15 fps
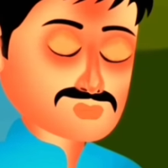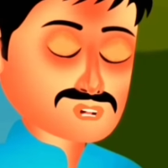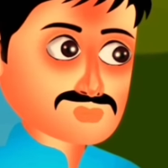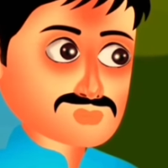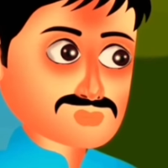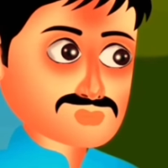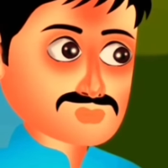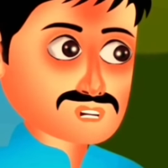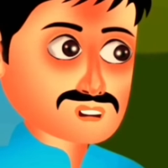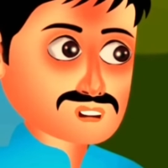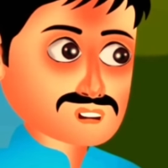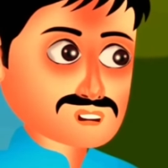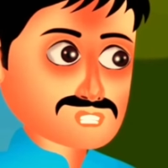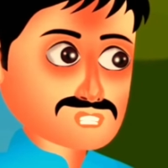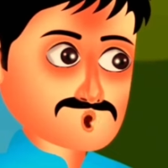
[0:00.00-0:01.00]
আমি নীল
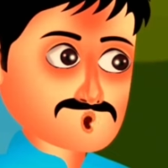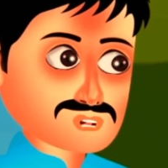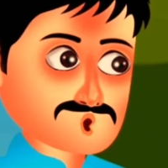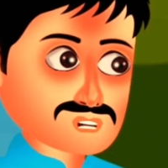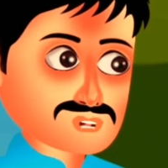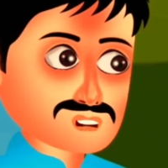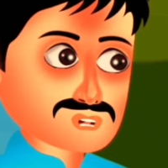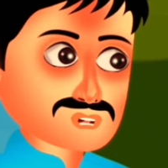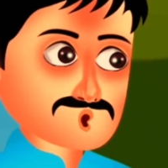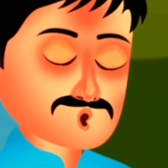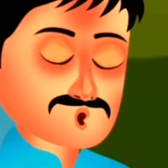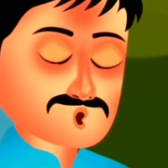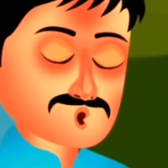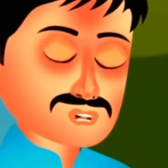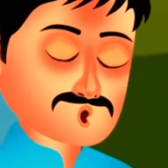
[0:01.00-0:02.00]
জঙ্গলের পাশে
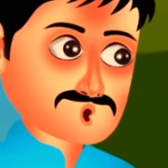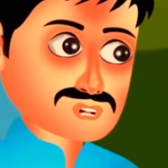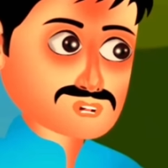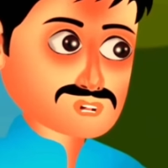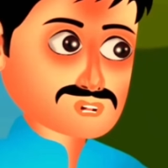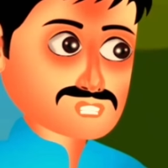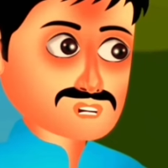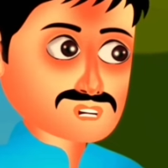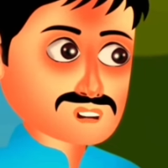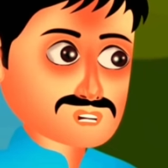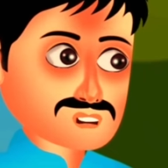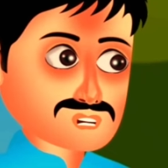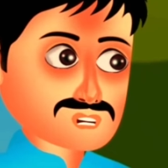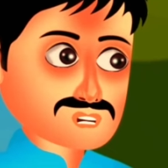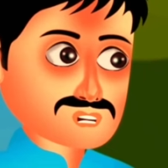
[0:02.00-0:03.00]
ছোট্ট একটা গ্রামে
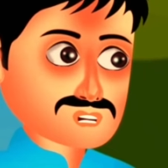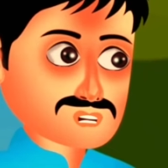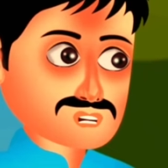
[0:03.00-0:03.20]
থাকি